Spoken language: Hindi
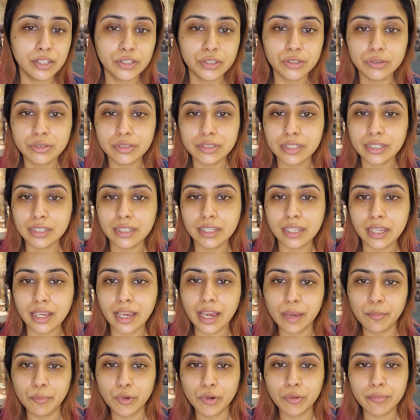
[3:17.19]
तो जिनकी
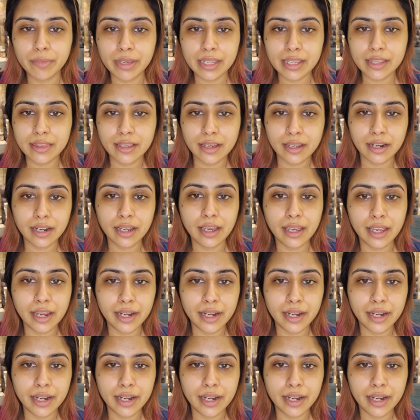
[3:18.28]
आईब्रो मेरी तरह